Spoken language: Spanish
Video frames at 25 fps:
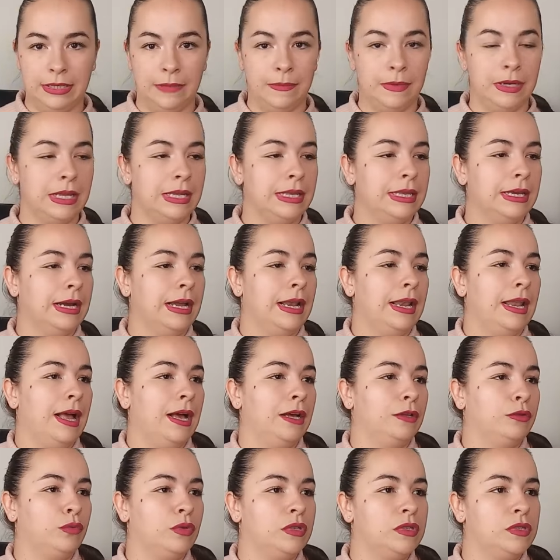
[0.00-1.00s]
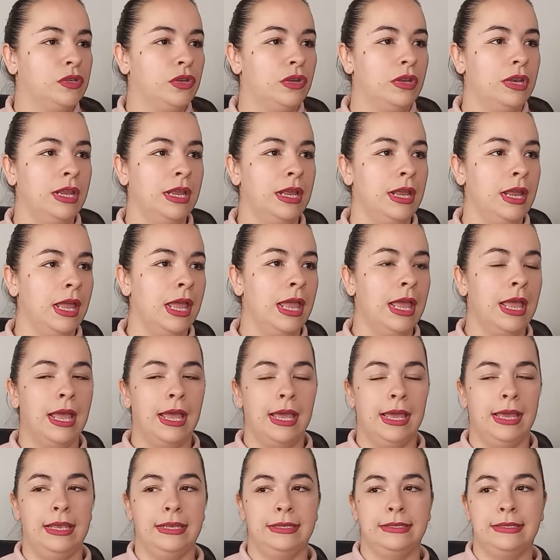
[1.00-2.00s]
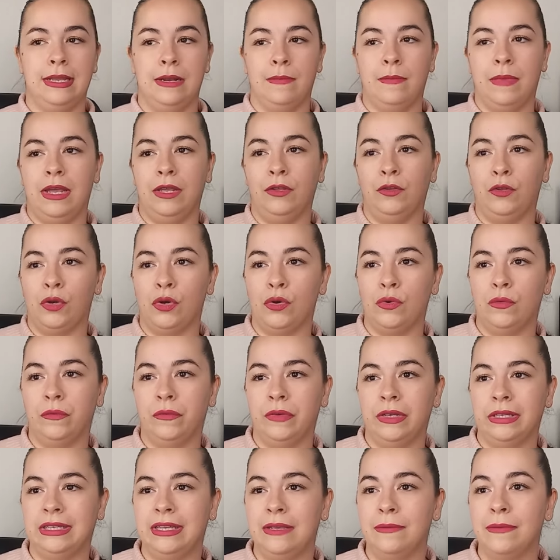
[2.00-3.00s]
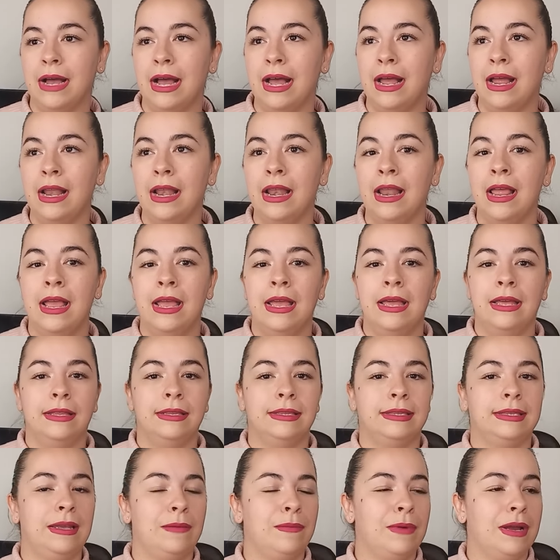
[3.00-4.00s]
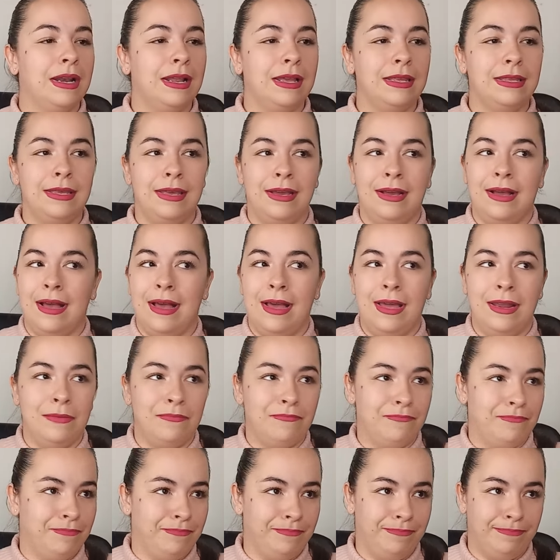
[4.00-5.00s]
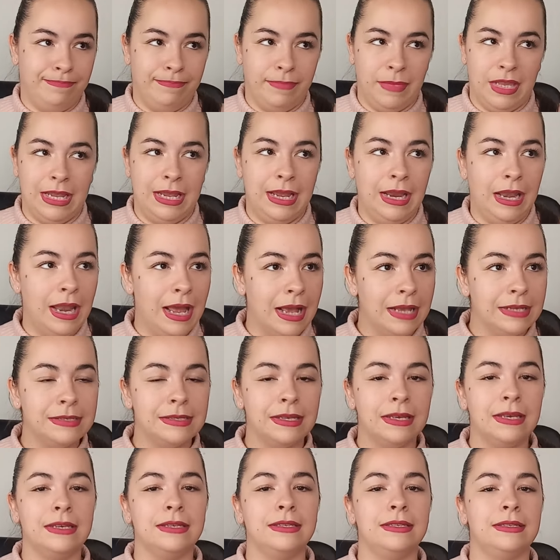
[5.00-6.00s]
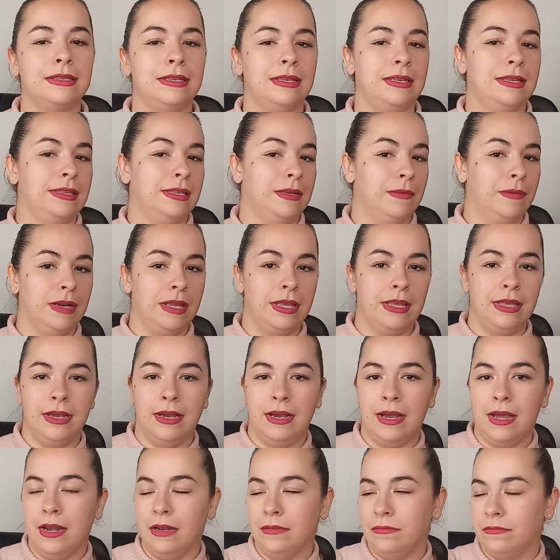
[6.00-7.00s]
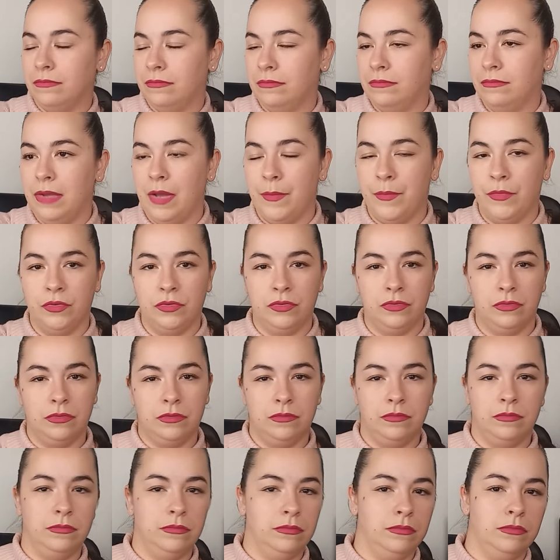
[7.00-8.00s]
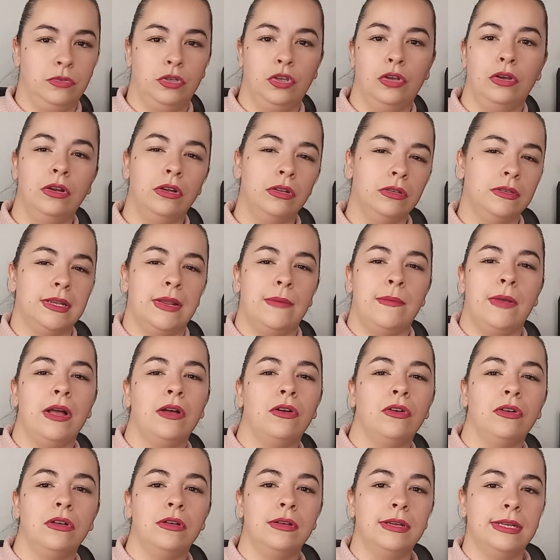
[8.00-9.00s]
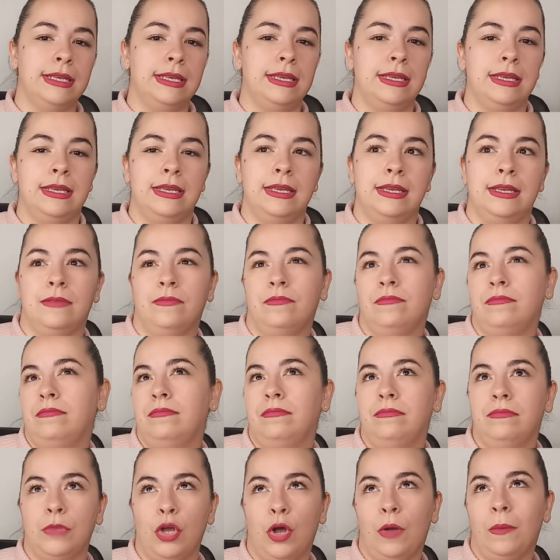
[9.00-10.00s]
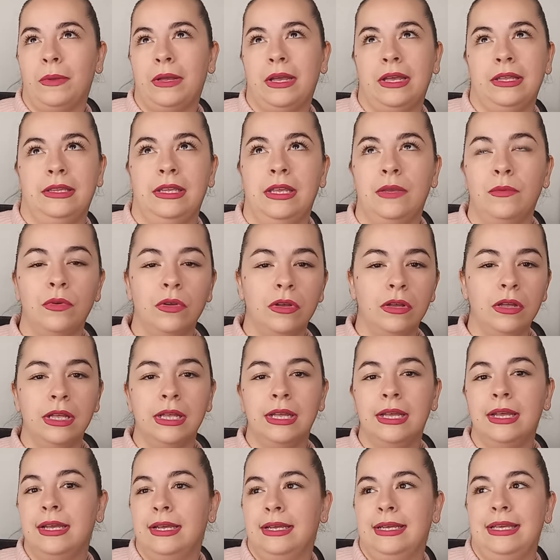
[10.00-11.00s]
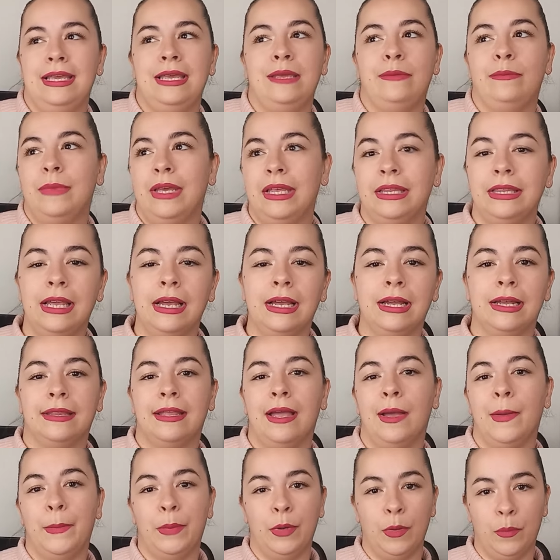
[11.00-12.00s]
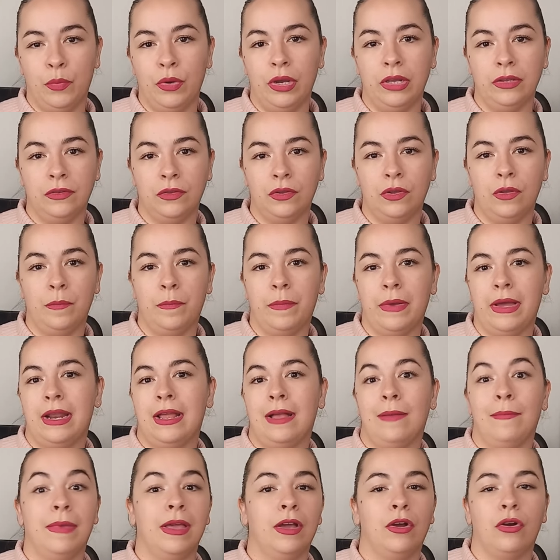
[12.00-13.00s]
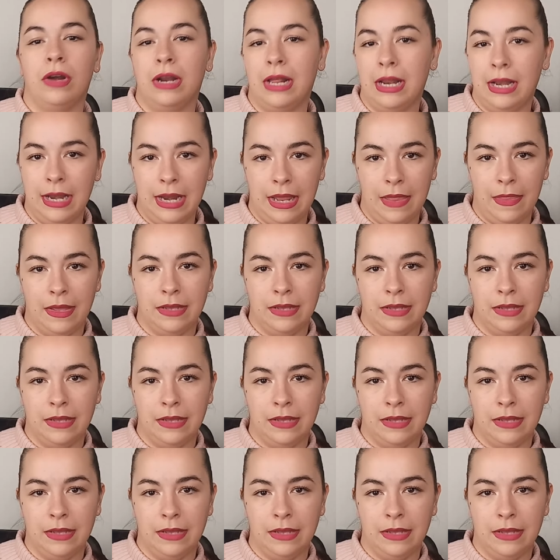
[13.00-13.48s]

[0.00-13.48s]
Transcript: te van a llegar las actuaciones, eh, ser maestro en un festival, te van a llegar mm, clases y te van a llegar, mm, vamos, todos los trabajos y mm, objetivos y metas que te has propuesto para mejorar en la